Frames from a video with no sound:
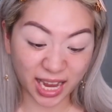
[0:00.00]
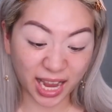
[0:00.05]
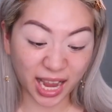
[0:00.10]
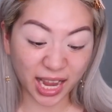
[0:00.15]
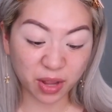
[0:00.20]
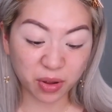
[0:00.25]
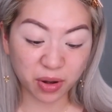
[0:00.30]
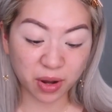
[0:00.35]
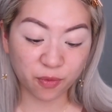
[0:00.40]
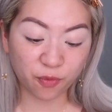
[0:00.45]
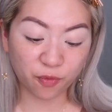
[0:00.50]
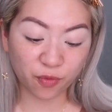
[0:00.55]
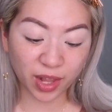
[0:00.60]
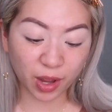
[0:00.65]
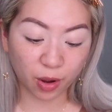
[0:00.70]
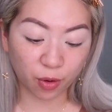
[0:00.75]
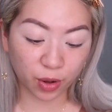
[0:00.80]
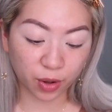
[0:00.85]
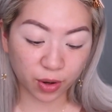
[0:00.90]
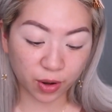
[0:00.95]
实它有点
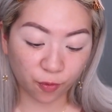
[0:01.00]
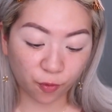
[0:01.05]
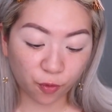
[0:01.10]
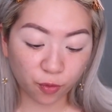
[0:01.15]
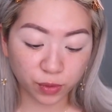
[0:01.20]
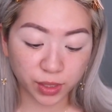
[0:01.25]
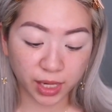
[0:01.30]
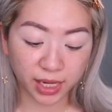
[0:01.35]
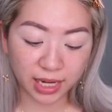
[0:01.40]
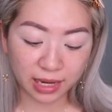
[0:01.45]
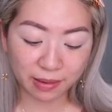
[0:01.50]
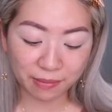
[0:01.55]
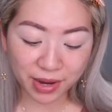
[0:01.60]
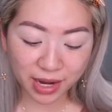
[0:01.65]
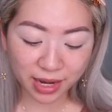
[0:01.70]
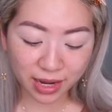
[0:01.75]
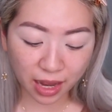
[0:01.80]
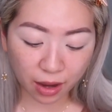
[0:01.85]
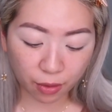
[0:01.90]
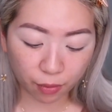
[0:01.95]
让我有点复杂，里
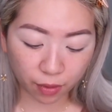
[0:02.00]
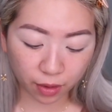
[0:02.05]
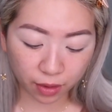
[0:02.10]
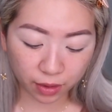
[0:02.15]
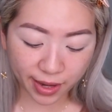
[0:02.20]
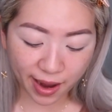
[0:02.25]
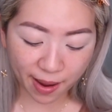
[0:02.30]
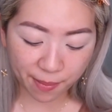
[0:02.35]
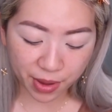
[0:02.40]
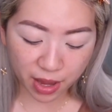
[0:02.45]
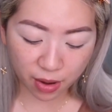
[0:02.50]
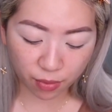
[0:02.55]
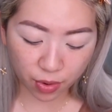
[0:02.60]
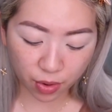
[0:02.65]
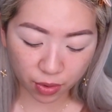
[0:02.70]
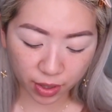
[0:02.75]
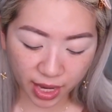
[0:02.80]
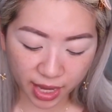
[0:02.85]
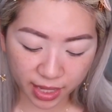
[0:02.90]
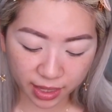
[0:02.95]
面呢，我亮片我
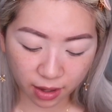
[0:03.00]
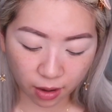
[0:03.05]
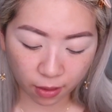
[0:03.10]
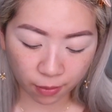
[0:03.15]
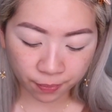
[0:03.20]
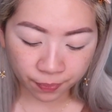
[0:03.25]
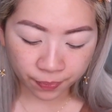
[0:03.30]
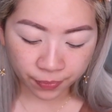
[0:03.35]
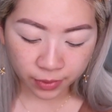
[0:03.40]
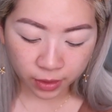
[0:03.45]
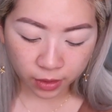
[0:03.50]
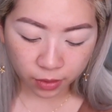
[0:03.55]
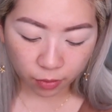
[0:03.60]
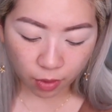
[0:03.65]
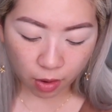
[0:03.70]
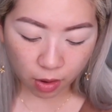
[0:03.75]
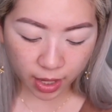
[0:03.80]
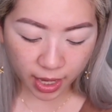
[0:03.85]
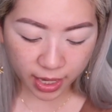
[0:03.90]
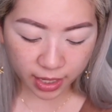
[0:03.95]
有看到，
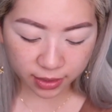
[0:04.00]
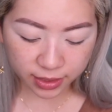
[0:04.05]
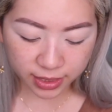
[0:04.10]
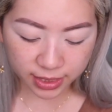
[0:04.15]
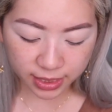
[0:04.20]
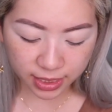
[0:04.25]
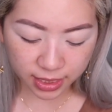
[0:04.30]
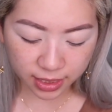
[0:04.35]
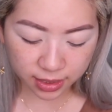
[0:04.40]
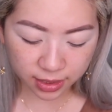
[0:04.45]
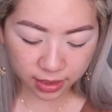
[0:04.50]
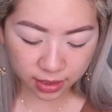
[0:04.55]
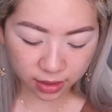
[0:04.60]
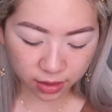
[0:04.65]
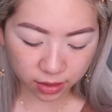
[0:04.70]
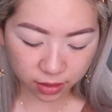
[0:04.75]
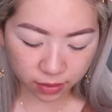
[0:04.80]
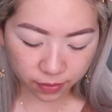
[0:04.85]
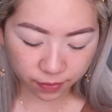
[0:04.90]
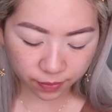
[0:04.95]
我有看到金
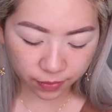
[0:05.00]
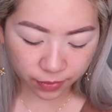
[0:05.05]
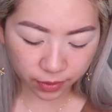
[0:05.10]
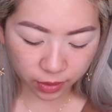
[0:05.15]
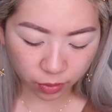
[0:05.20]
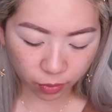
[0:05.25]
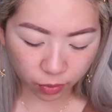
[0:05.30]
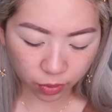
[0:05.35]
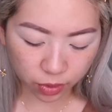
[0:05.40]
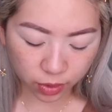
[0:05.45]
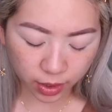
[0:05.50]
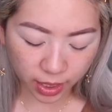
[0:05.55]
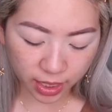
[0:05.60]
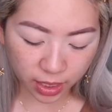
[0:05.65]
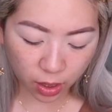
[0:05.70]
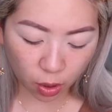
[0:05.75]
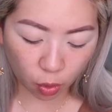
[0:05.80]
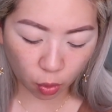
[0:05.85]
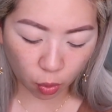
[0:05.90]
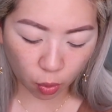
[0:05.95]
色，我有看
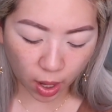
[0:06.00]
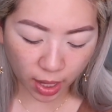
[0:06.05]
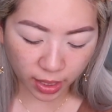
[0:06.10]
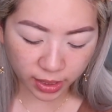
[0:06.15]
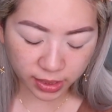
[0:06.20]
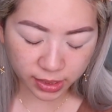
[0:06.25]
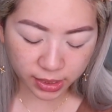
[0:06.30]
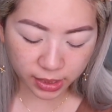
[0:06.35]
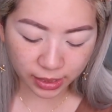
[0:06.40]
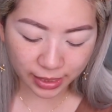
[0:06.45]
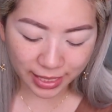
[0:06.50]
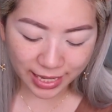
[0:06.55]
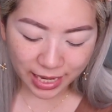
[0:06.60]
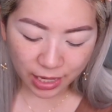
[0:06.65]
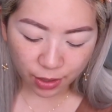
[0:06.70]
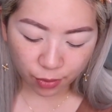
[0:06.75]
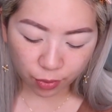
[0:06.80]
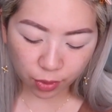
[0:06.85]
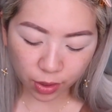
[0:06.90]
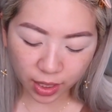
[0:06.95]
到黄色，
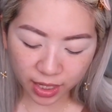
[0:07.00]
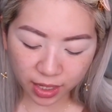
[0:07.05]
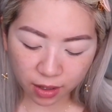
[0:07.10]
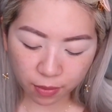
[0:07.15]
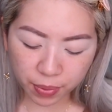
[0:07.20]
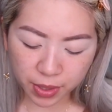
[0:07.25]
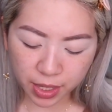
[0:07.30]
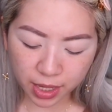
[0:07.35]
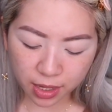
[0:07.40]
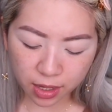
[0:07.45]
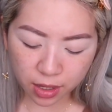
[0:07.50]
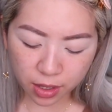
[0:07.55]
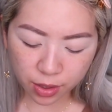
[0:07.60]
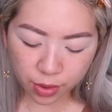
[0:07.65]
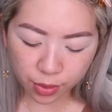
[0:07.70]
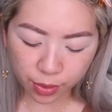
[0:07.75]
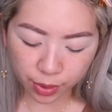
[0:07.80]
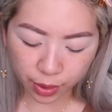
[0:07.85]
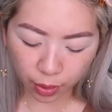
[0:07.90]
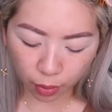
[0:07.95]
我有看到偏
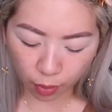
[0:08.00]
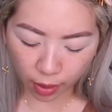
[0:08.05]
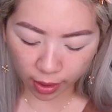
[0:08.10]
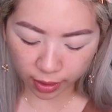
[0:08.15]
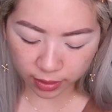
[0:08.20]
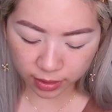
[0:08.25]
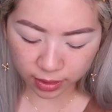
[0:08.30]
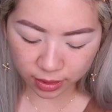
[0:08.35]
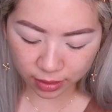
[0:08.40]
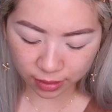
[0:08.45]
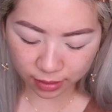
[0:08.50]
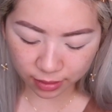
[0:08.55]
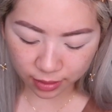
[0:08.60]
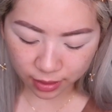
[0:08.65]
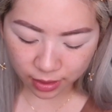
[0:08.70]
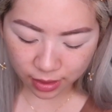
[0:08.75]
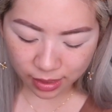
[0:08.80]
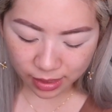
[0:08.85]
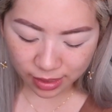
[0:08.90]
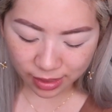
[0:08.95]
绿的黄色，
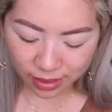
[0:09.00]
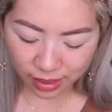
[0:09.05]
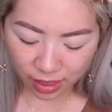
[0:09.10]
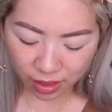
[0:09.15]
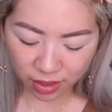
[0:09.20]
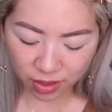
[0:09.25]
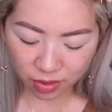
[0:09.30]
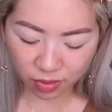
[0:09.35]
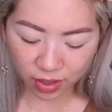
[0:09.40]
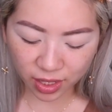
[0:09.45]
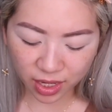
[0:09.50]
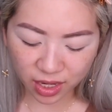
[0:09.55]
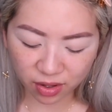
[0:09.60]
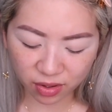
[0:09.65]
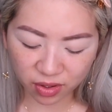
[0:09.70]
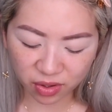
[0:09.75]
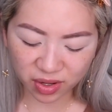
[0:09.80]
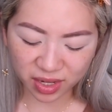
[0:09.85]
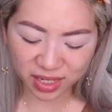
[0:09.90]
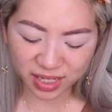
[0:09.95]
然后也有看
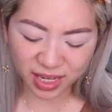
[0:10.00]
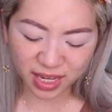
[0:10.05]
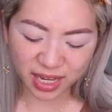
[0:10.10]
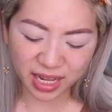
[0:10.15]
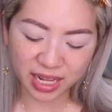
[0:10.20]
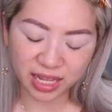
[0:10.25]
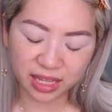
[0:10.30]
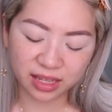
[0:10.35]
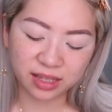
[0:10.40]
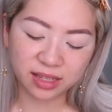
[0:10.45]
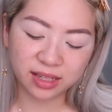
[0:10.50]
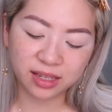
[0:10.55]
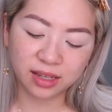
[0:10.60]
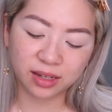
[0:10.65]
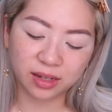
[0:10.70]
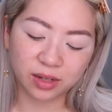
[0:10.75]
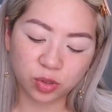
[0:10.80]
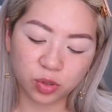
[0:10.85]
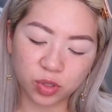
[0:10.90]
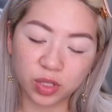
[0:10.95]
到有点像银
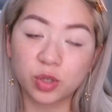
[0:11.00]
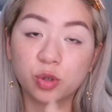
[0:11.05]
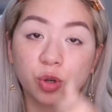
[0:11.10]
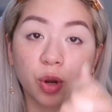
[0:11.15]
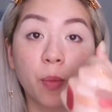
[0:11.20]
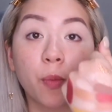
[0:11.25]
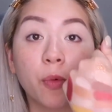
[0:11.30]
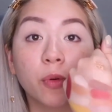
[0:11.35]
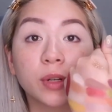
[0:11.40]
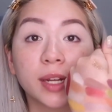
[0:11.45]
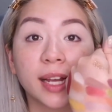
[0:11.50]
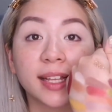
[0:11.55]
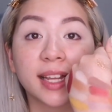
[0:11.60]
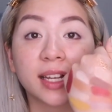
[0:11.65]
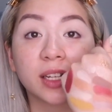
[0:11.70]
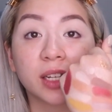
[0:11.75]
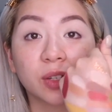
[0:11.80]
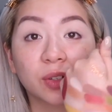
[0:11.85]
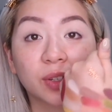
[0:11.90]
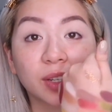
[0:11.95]
色的，就是全部加在
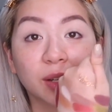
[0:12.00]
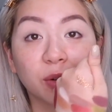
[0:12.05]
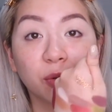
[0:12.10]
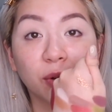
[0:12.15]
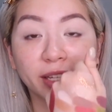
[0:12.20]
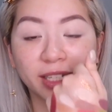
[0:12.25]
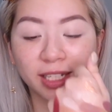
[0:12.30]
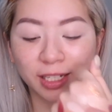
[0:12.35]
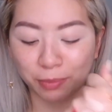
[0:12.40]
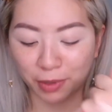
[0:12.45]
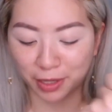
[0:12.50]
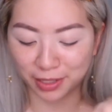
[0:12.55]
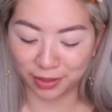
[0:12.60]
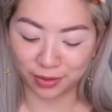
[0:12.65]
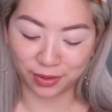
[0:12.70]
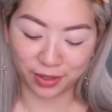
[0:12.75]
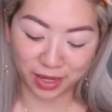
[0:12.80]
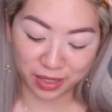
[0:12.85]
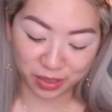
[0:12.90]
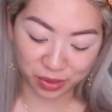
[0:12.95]
一起就是一个乱七八糟
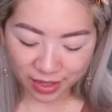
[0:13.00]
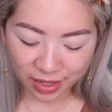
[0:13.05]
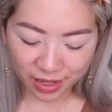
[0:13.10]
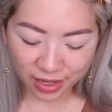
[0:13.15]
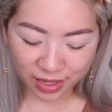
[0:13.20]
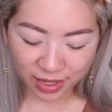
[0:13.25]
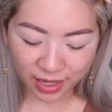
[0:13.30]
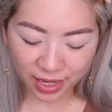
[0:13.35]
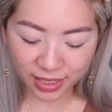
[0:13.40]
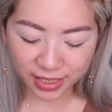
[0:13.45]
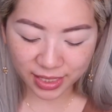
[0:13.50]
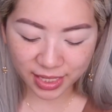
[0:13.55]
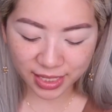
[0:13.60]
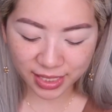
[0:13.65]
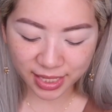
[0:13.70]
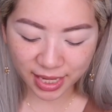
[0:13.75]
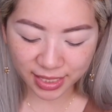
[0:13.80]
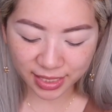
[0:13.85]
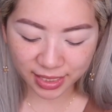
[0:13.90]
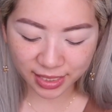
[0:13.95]
的感觉。然后接
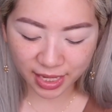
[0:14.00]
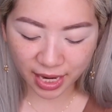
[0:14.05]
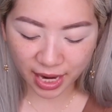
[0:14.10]
下来是